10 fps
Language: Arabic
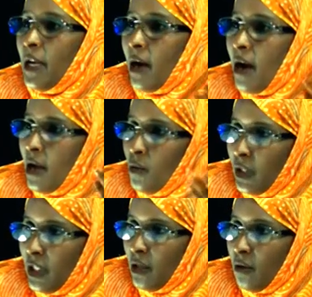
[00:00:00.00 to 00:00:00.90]
لقاء
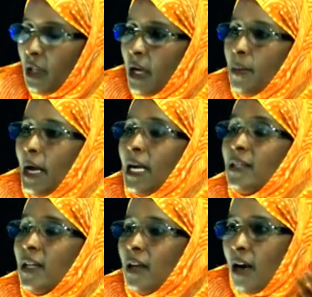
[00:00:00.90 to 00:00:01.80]
الوزير وطلبنا
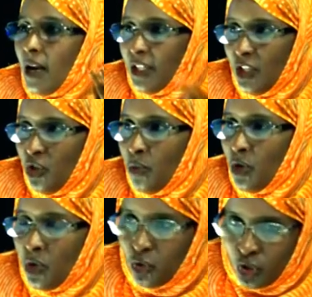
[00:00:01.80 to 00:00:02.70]
حتى لقاء رئيس
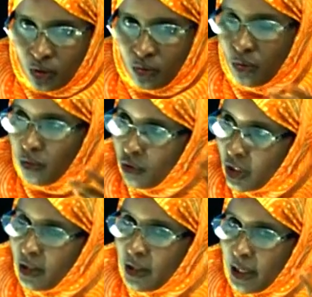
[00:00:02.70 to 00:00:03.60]
الجمهورية
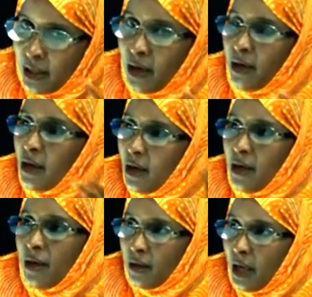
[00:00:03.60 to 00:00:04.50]
ونجدد, أيضا
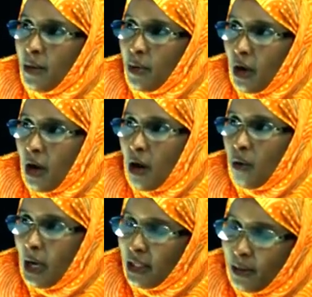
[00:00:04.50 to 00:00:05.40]
طلب لقاء
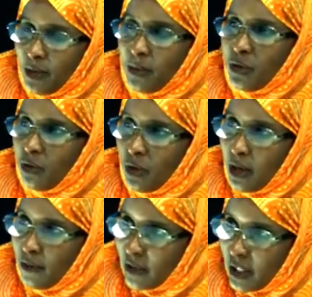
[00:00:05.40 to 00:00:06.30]
أو حتى بالأمس
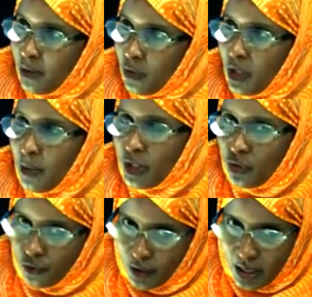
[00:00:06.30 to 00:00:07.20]
كنا في صدد مؤتمر
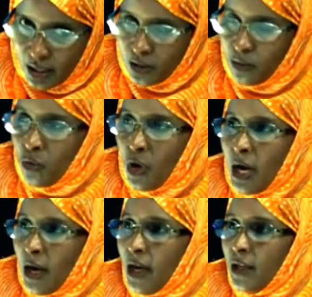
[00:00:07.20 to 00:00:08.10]
صحفي قناتكم
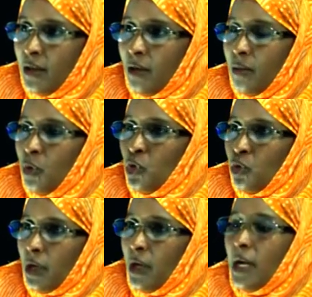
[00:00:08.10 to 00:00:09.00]
الموقرة كانت
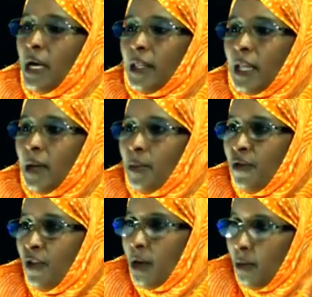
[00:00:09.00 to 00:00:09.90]
موجودة طلبنا
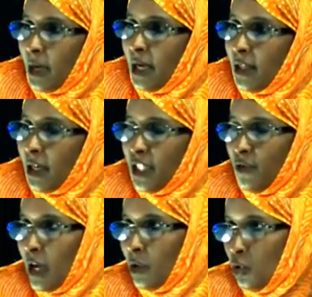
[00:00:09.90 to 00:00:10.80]
فيها ملاقاة
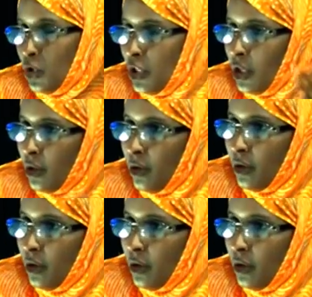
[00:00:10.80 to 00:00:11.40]
رئيس 21 آه،